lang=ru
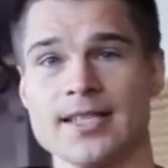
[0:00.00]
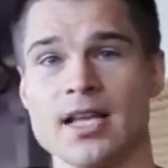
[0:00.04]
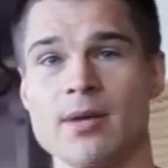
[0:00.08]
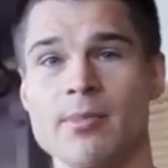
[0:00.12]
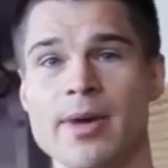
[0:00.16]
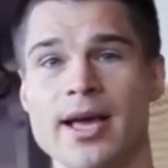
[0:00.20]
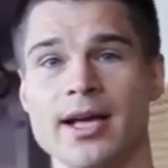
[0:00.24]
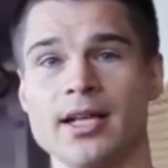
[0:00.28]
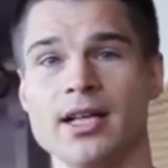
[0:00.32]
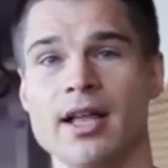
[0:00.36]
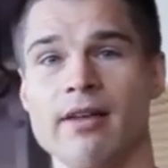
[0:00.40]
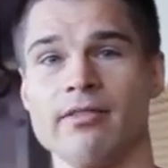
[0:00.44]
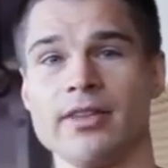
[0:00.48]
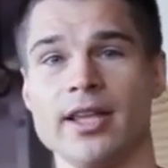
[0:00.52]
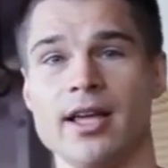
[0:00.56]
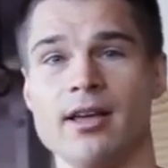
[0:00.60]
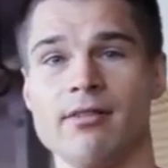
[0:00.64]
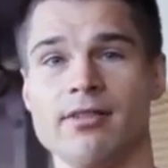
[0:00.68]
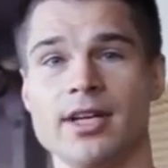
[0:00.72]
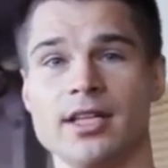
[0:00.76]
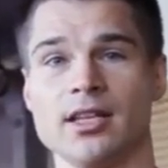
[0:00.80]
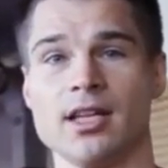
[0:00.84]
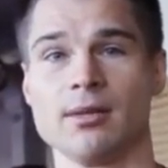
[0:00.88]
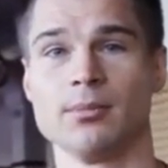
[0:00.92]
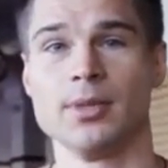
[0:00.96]
Самое главное
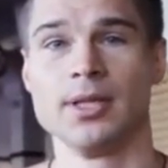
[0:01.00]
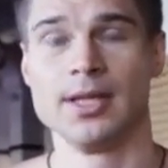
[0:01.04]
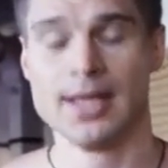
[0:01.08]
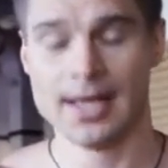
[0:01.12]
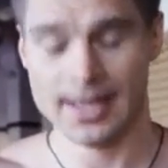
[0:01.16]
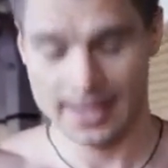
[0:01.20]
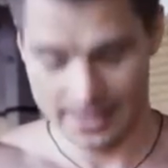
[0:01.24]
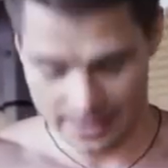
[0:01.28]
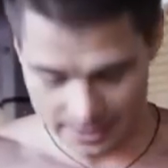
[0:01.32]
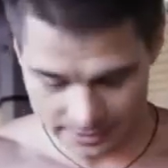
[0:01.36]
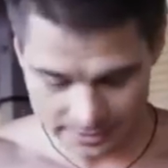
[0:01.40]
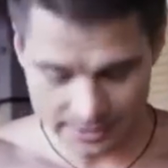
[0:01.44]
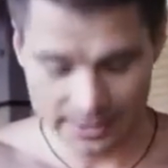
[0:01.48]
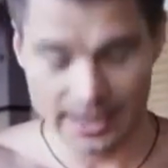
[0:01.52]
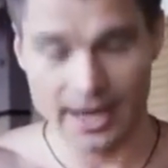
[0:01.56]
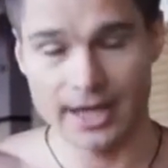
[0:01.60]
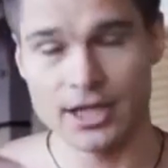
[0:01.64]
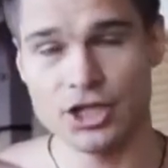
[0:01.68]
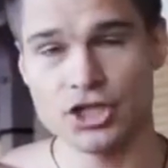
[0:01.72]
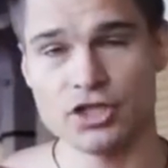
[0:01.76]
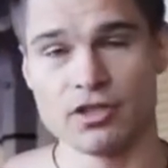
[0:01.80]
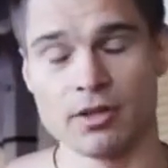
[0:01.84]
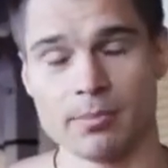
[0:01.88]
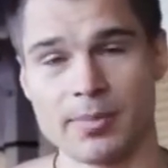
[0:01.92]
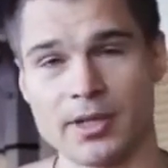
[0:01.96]
в этом – это
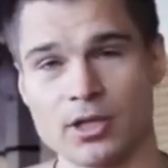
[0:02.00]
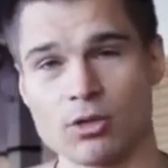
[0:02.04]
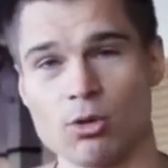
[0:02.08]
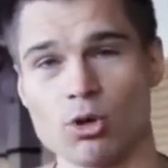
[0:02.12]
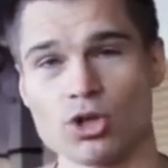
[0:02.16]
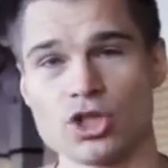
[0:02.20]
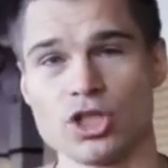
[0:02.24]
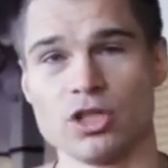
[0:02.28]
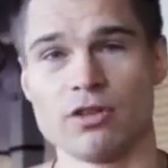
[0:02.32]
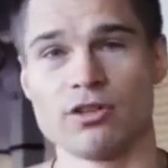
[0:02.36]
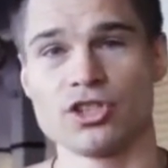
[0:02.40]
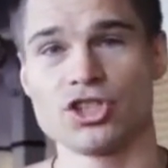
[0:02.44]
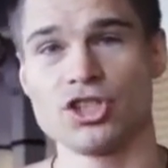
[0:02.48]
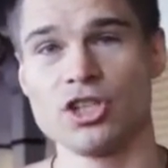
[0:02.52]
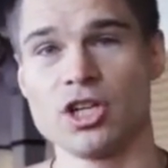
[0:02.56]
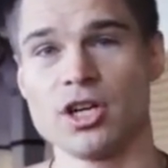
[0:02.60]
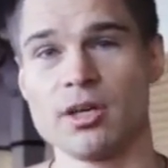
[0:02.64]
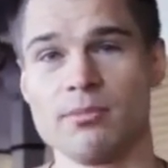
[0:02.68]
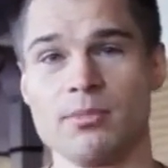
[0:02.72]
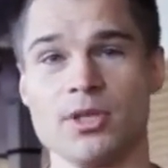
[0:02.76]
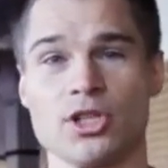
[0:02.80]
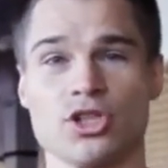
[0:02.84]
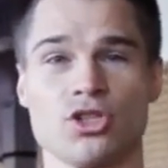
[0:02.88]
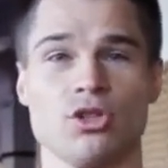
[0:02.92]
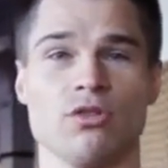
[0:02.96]
количество подкожного жира
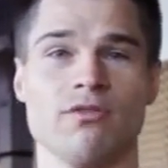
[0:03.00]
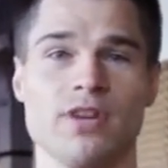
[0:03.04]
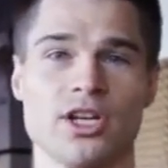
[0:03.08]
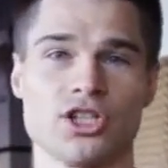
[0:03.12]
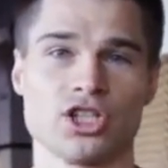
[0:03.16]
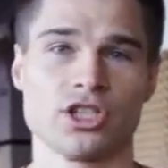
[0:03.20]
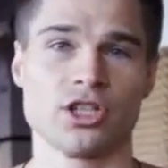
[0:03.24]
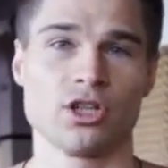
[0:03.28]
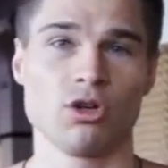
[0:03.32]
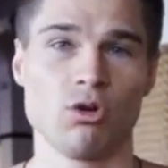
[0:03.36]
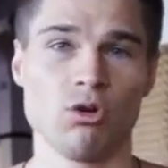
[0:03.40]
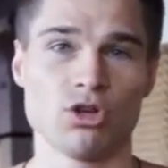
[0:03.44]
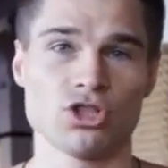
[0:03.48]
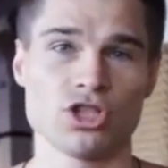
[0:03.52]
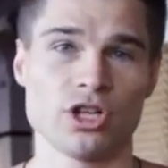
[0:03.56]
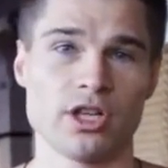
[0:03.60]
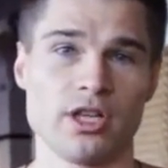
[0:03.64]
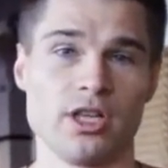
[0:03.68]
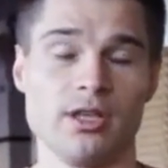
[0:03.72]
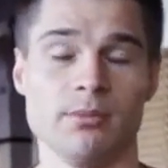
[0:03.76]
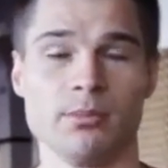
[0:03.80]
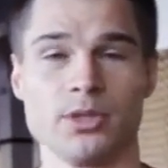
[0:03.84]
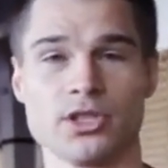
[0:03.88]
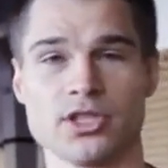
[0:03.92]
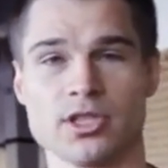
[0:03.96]
между вашей кожей
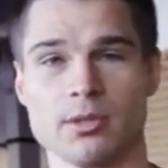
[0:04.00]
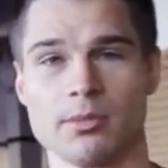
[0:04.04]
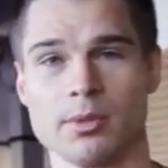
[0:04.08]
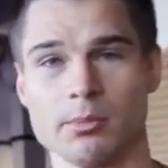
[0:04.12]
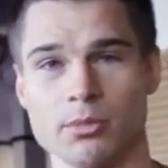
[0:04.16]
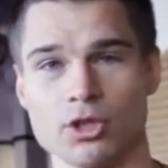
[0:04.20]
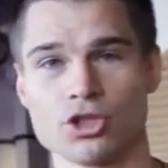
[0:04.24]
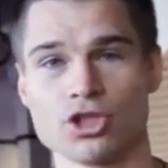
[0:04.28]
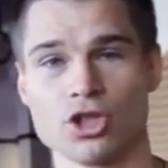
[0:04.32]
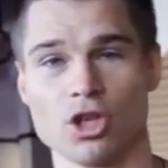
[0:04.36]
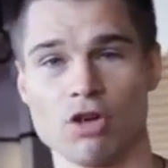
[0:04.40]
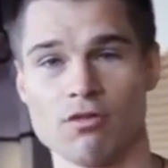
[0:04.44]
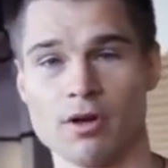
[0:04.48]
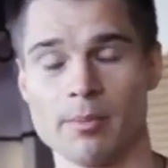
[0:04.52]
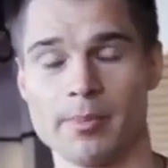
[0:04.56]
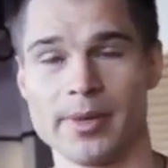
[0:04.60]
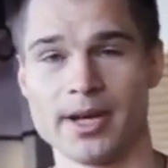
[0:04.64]
и мышцами брюшного